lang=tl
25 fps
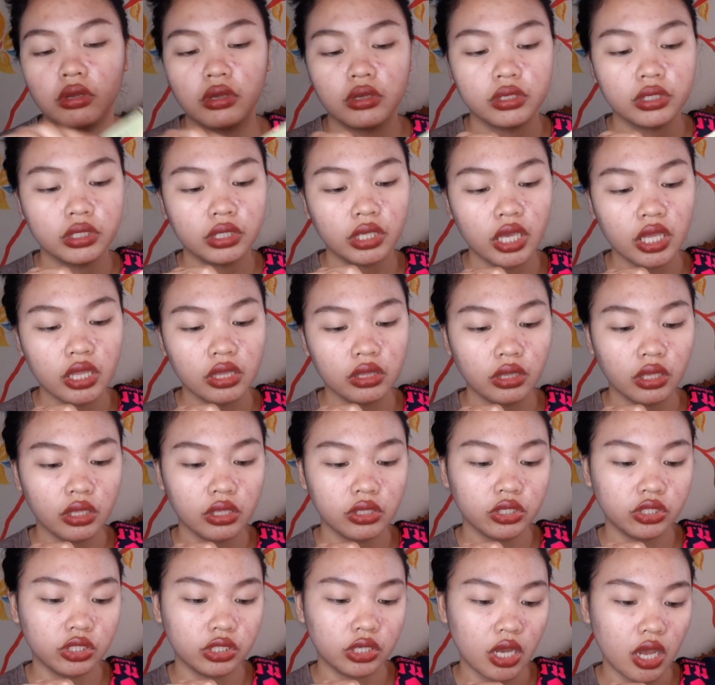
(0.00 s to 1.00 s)
Skin tint
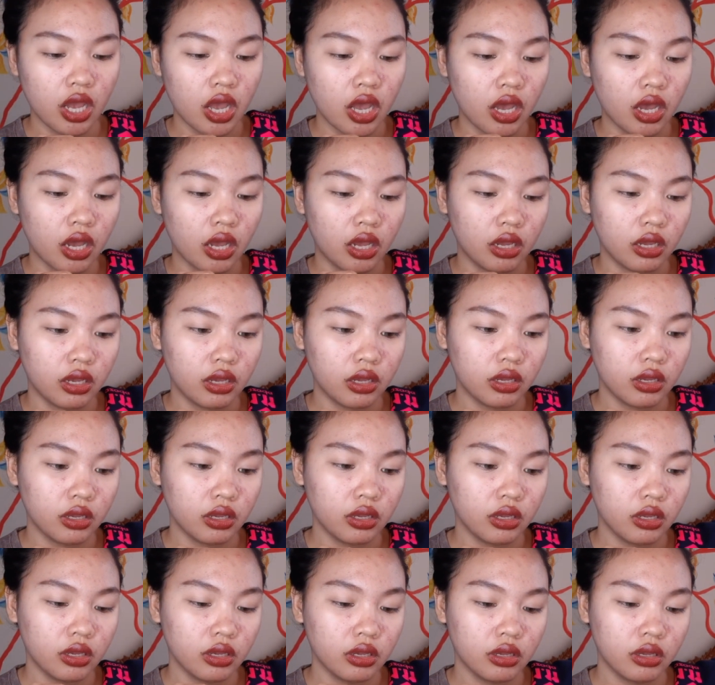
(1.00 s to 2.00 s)
siya.
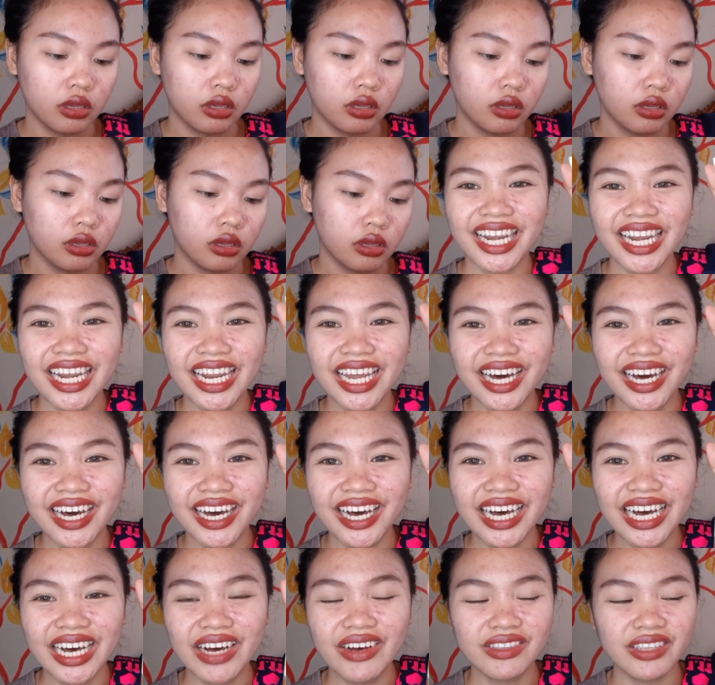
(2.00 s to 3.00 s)

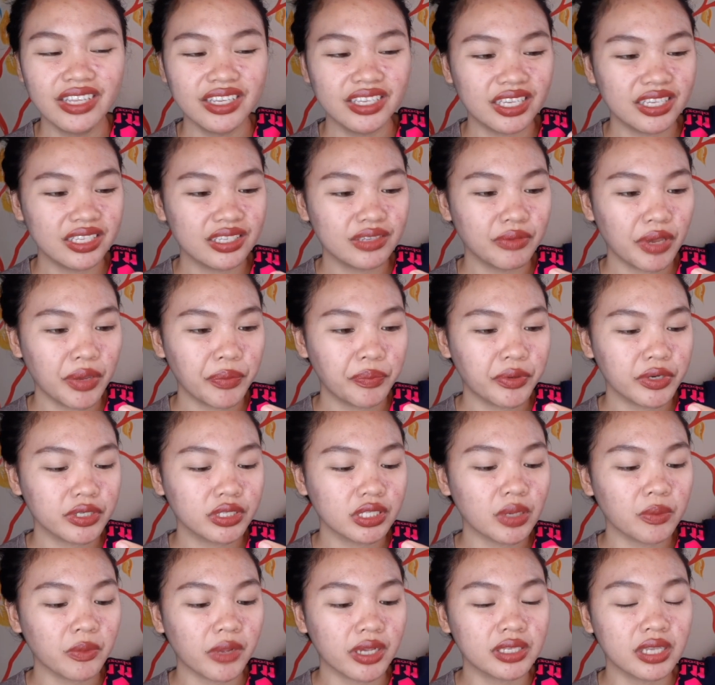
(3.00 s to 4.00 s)
Love, this is my first
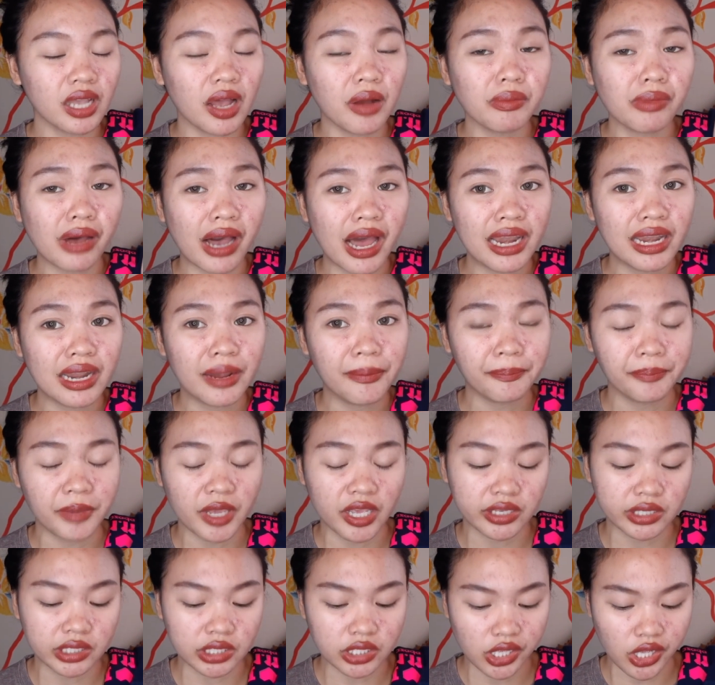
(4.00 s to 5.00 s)
time kasi ang mahal ng
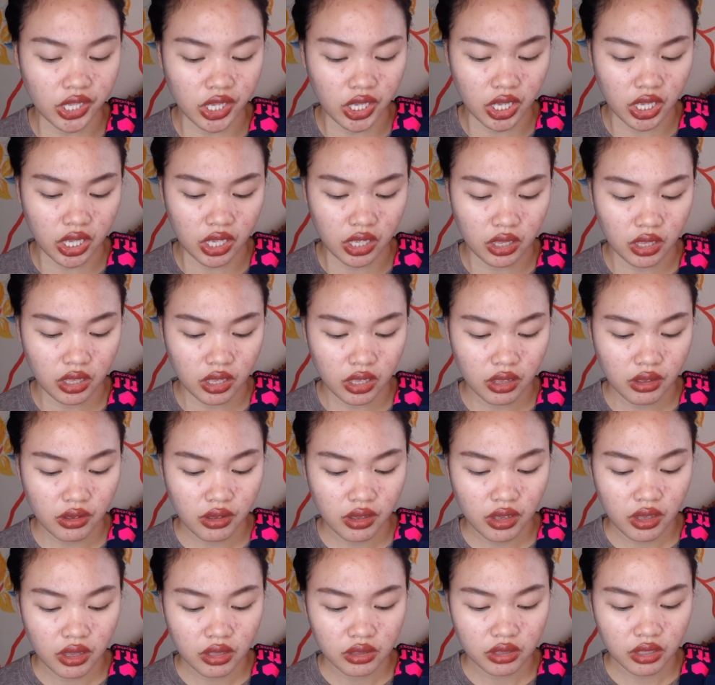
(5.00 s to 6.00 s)
Pixie.
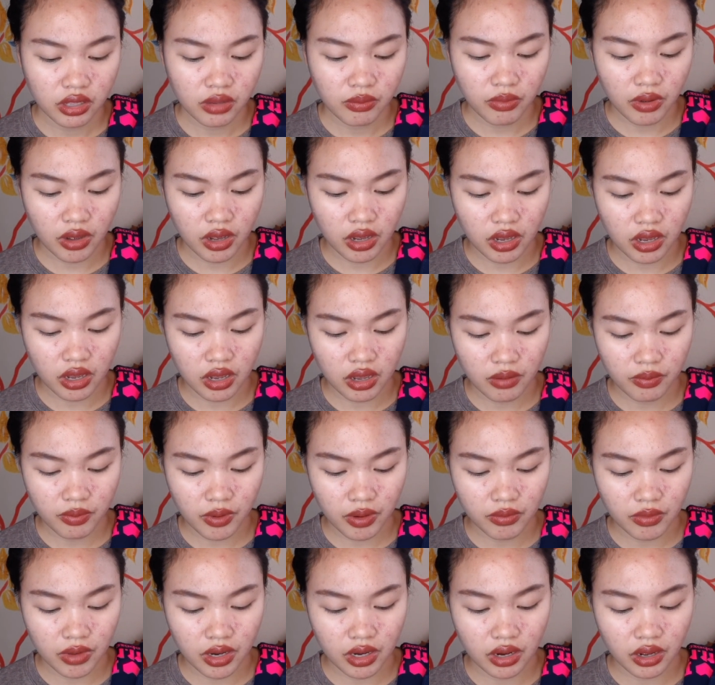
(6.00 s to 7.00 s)
'Di ba? Pang
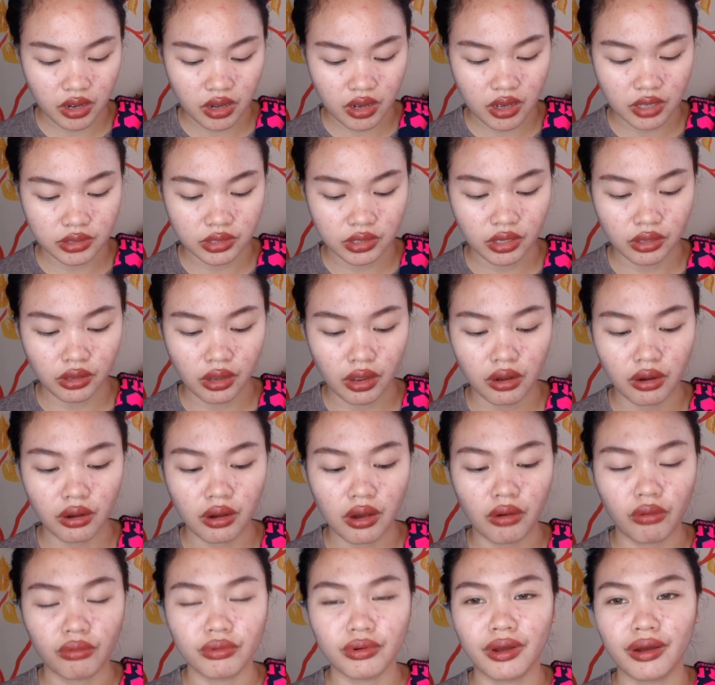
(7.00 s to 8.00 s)
malakasan yun
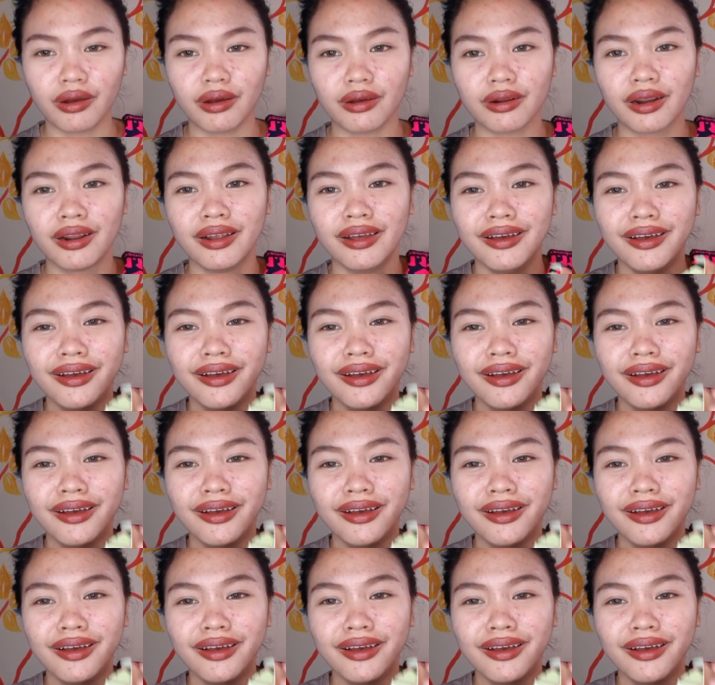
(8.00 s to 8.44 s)
lang ako. para